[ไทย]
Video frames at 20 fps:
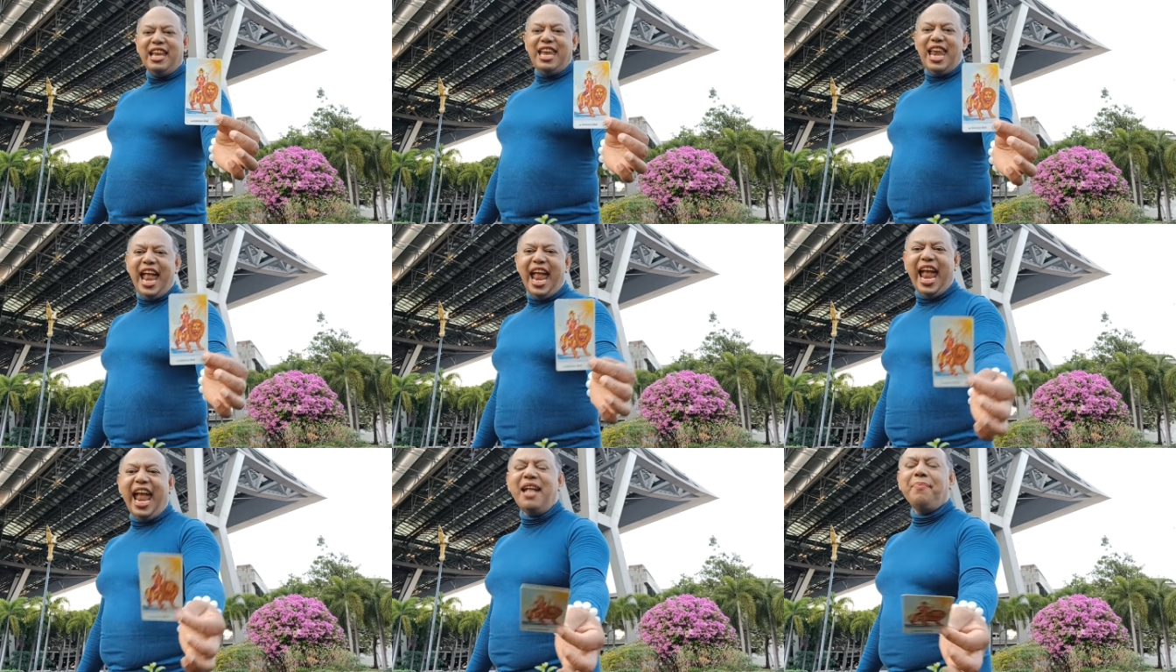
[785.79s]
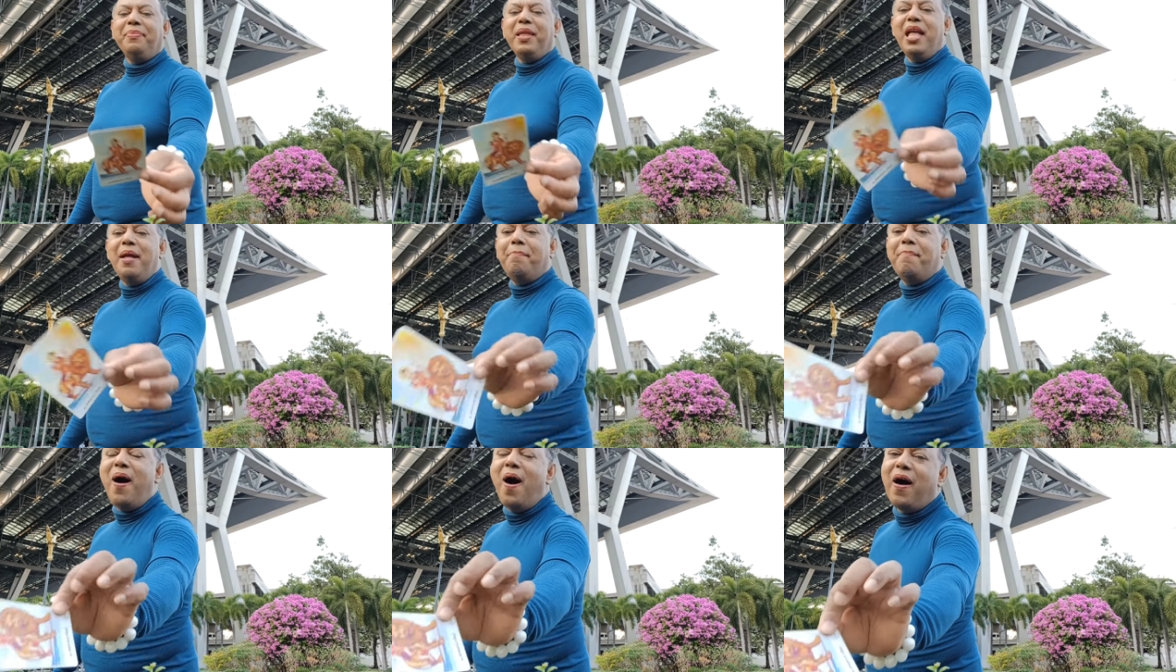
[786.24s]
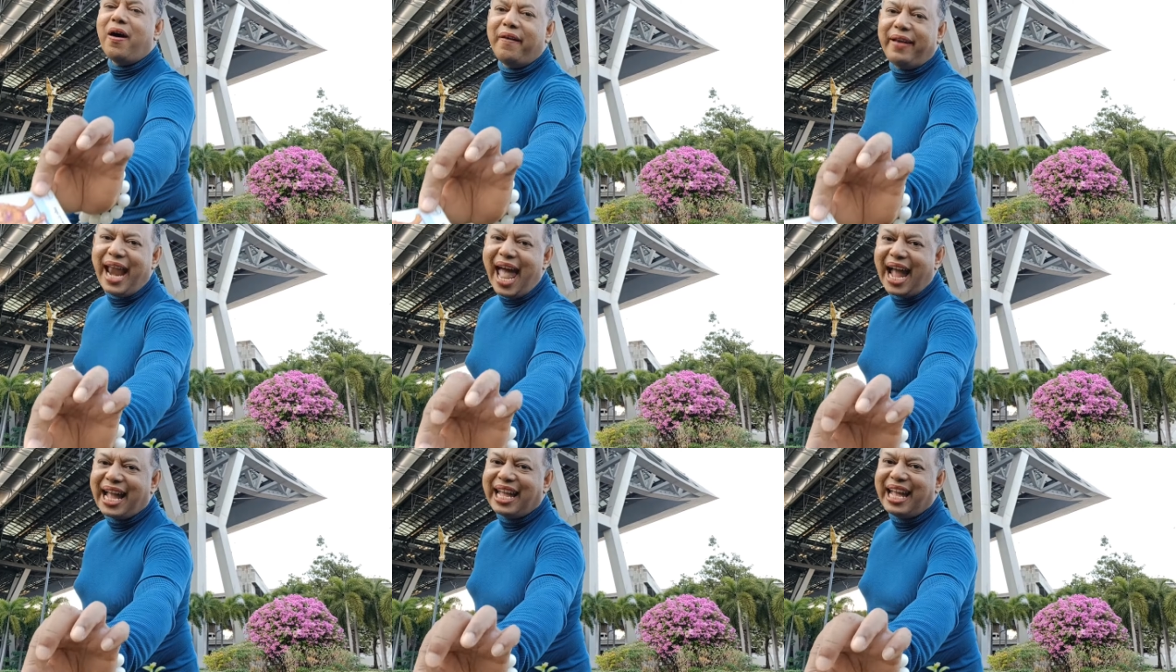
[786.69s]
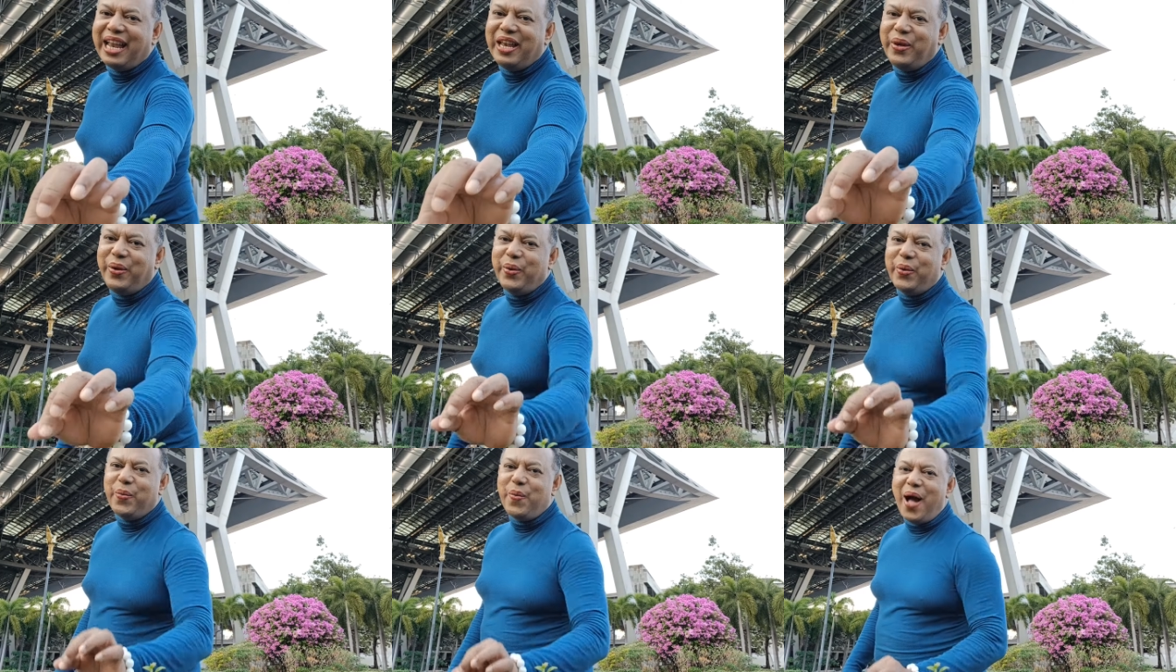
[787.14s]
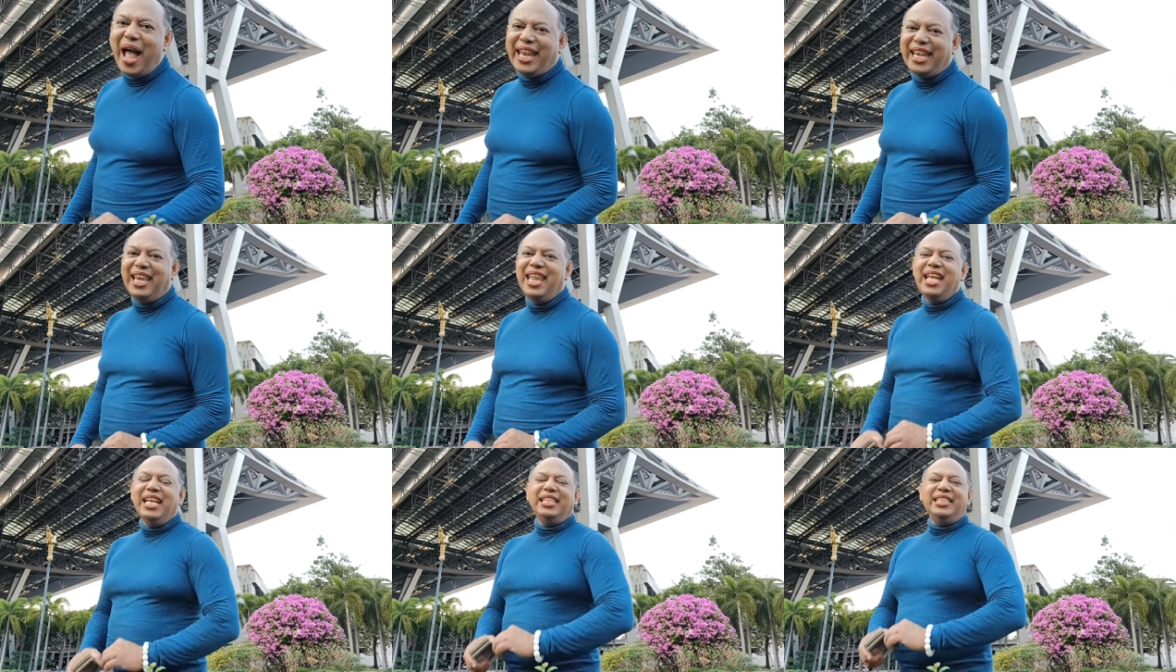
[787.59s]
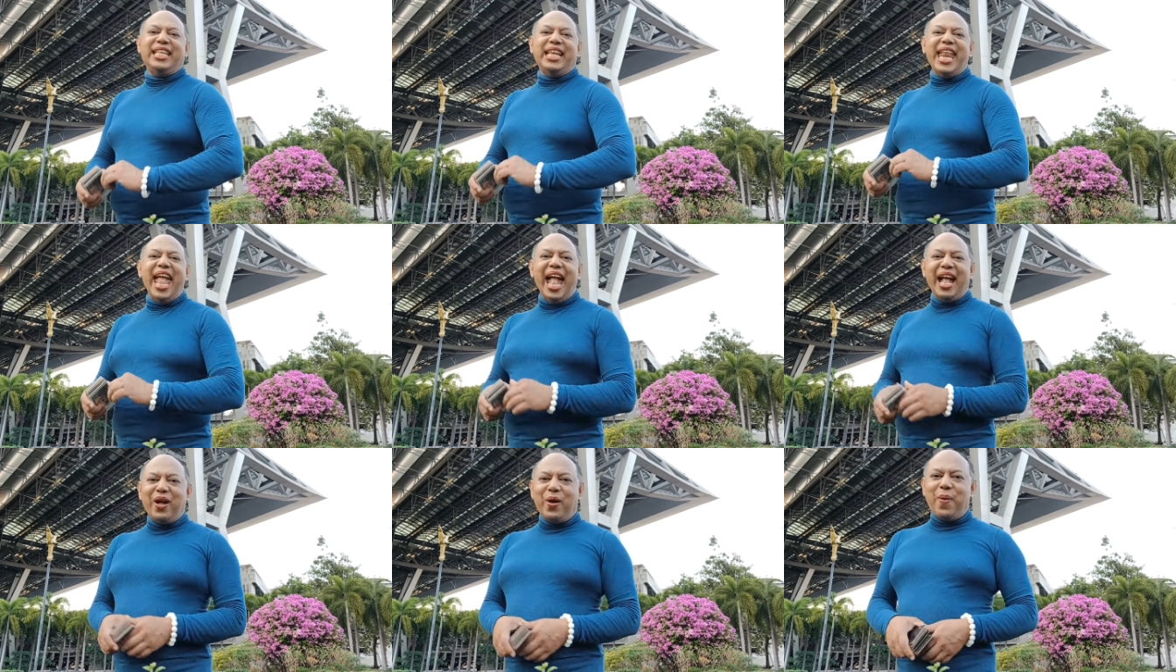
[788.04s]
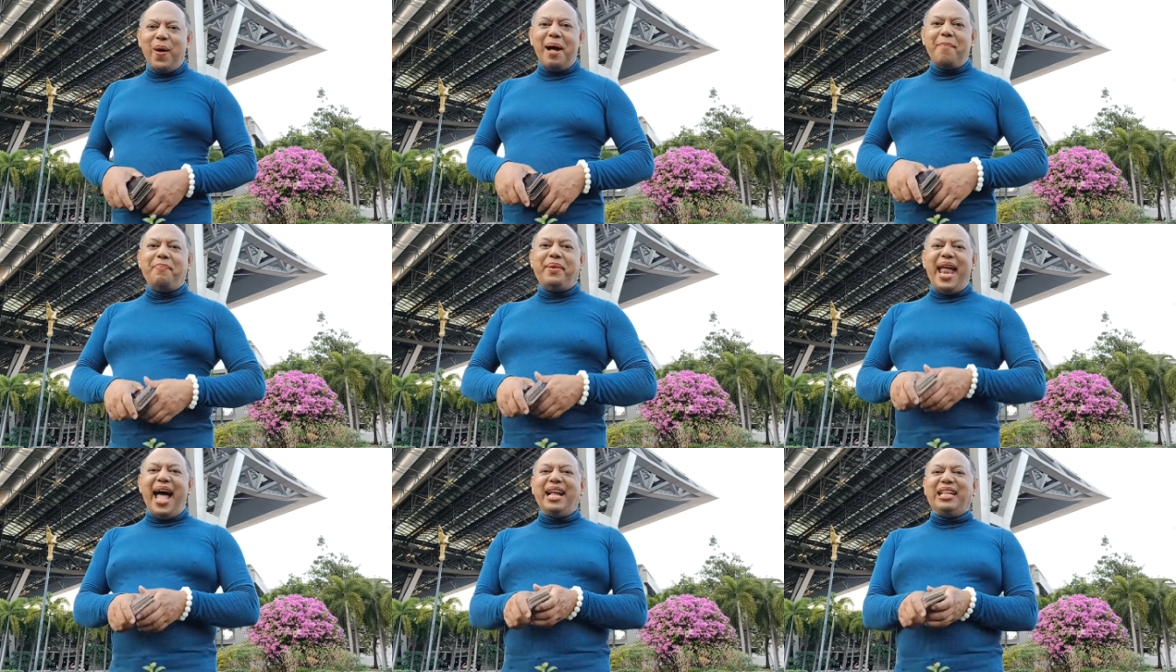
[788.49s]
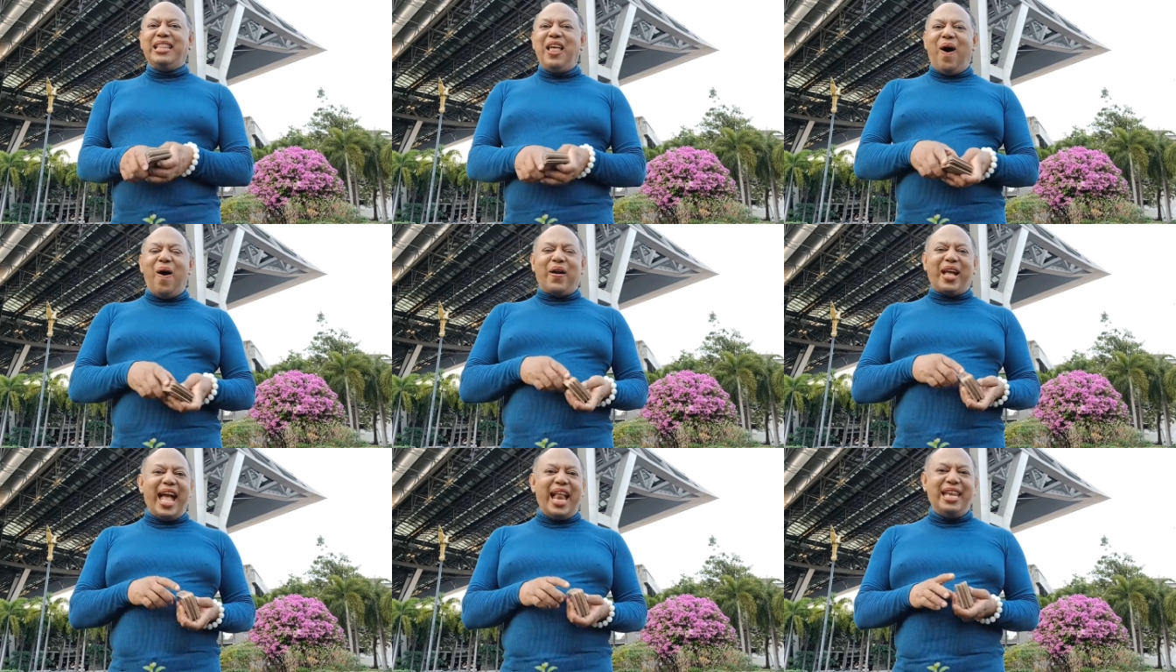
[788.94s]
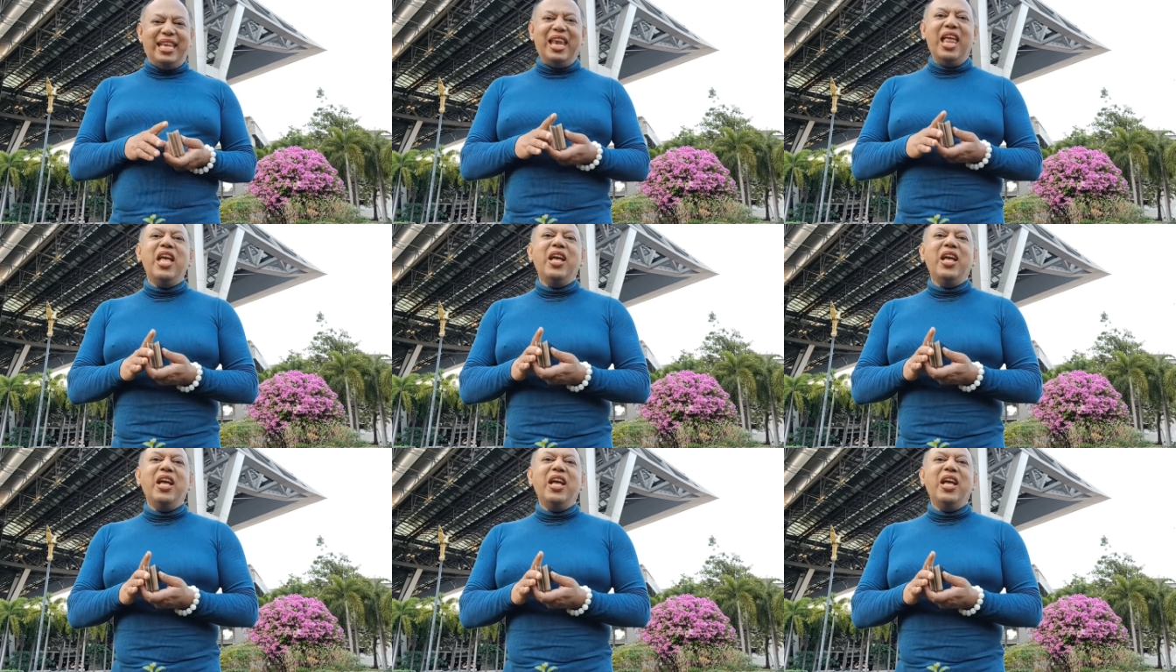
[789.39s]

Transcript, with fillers: นะบอกรักกันทุกวัน แสดงความรักต่อกัน